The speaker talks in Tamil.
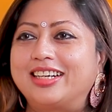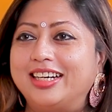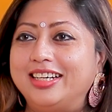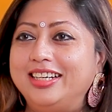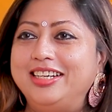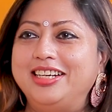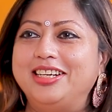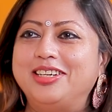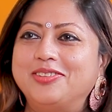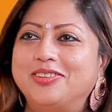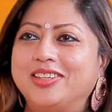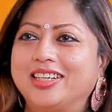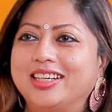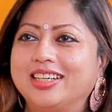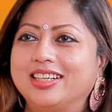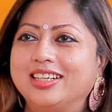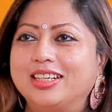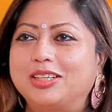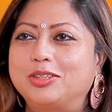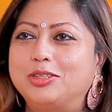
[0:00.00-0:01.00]
கை
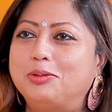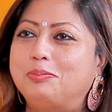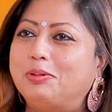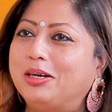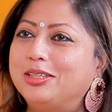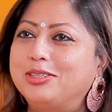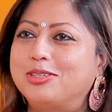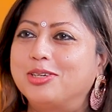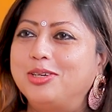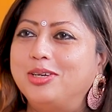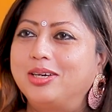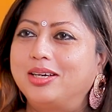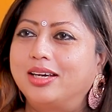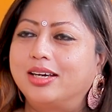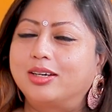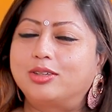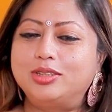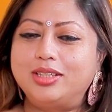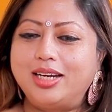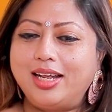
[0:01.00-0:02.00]
நீட்டுவாங்க கொஞ்சம் பார்த்து
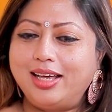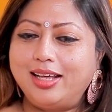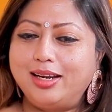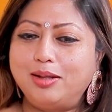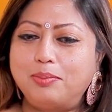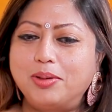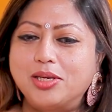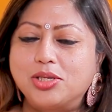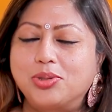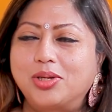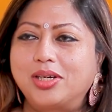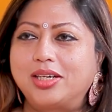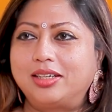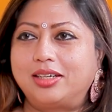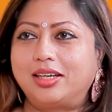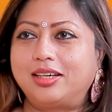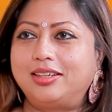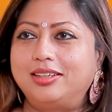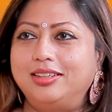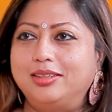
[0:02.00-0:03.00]
சொல்லுங்கள் கொஞ்சம் நேரம்
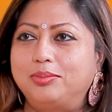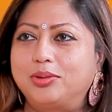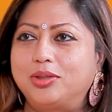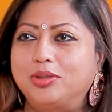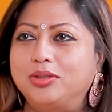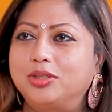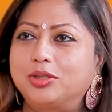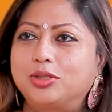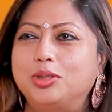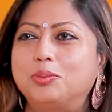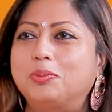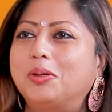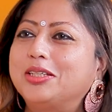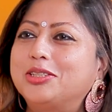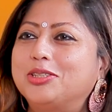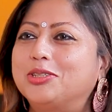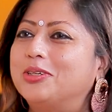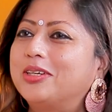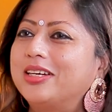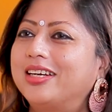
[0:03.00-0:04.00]
பேசுவாங்க டக்குன்னு அப்புறம் வந்து கொஞ்சம்
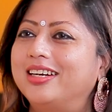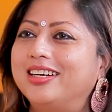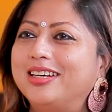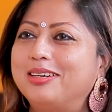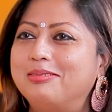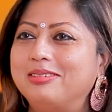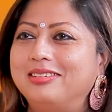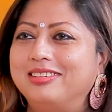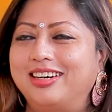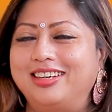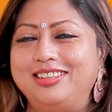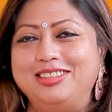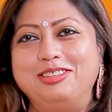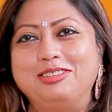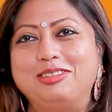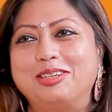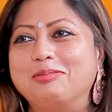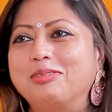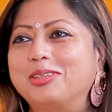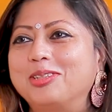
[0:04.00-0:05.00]
பார்த்து சொல்கிறீங்களா அப்படின்னாங்க
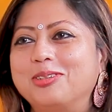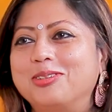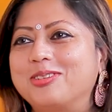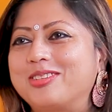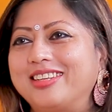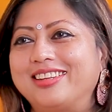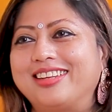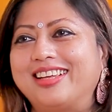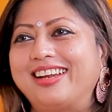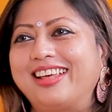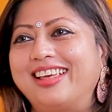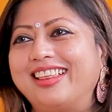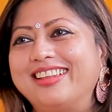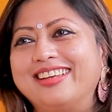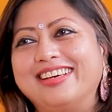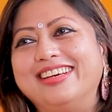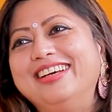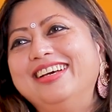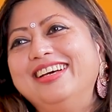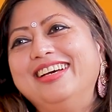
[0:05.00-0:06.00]
ஐயோ நமக்கு ஜோசியம்
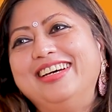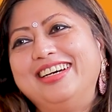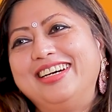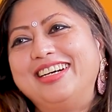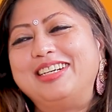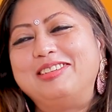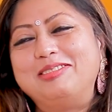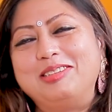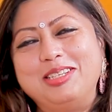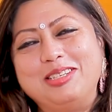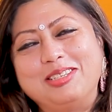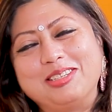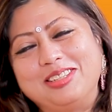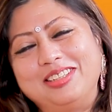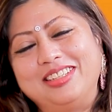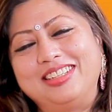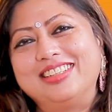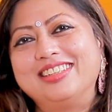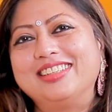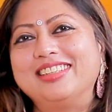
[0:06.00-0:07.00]
தெரியாது அப்படின்னு
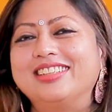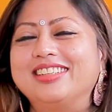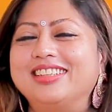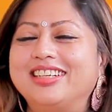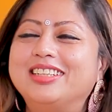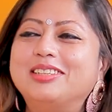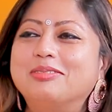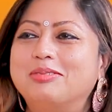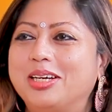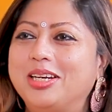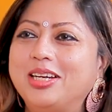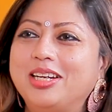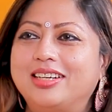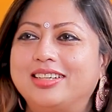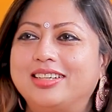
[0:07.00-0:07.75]
சொல்லிட்டு அந்த மாதிரி